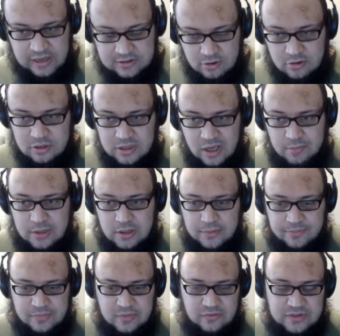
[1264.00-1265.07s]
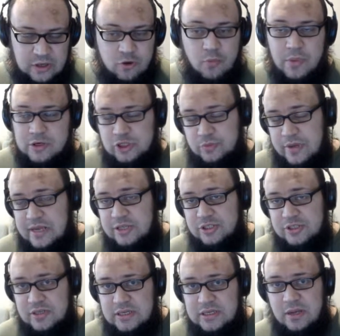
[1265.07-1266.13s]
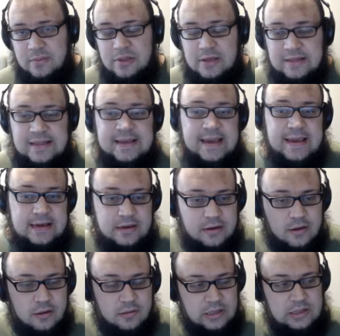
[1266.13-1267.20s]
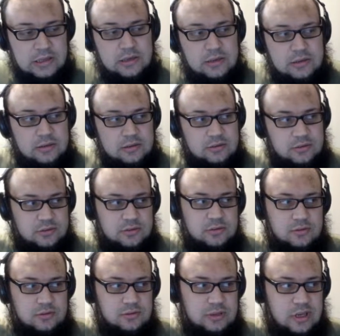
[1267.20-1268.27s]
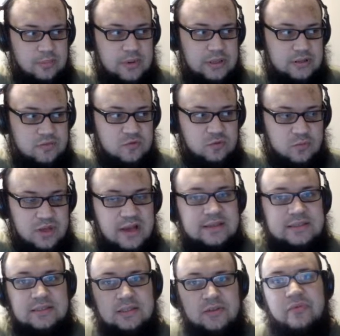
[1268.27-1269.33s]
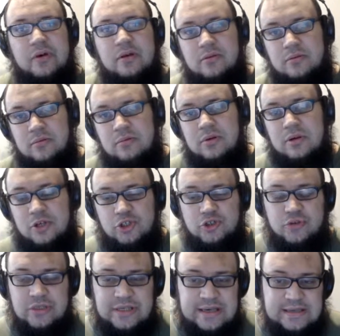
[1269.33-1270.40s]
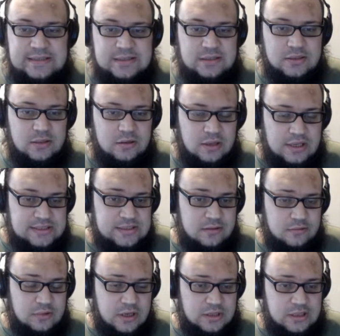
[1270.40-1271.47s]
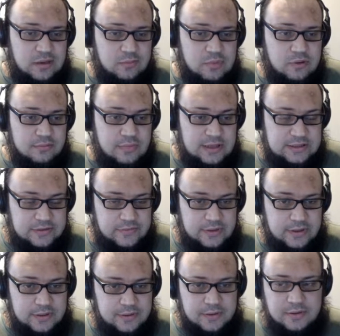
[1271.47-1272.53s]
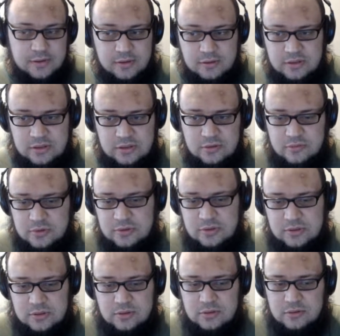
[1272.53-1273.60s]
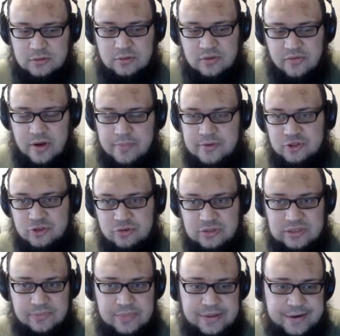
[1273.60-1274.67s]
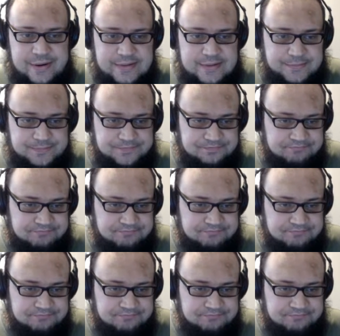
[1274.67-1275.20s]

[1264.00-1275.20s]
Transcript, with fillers: которых не было, но в таком большом количестве их не было, когда я играл. Э, да, поэтому вот у меня один ТВР хорошо есть, классный он тогда был, метовый, э, и вот э, два пришлось добирать.